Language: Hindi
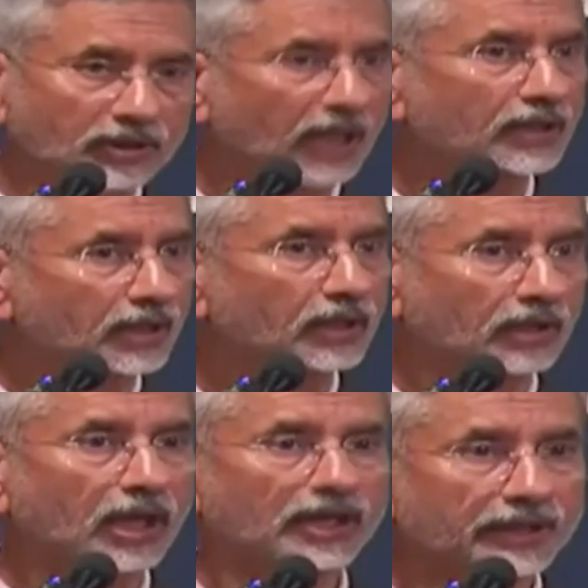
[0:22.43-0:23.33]
उदाहरण
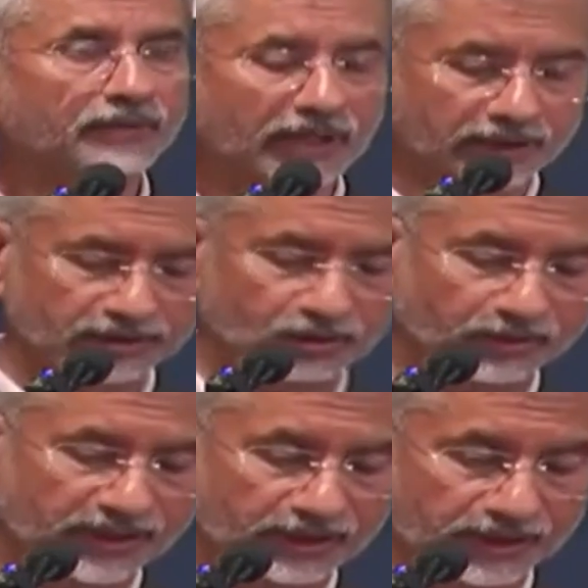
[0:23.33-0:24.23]
आगे वाले
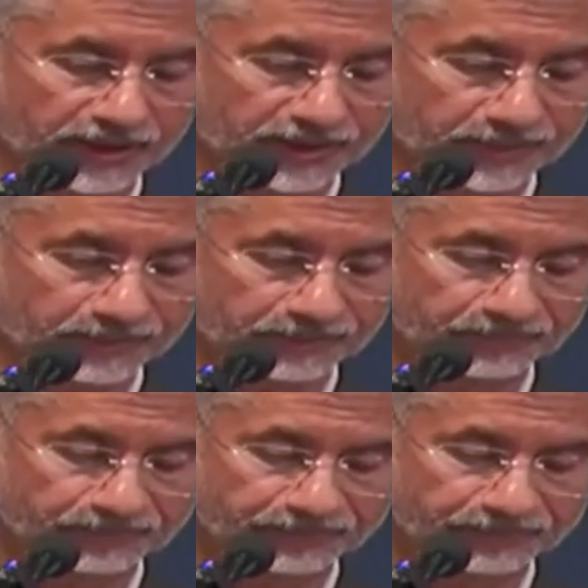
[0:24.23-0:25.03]
दिनों में निकलेंगे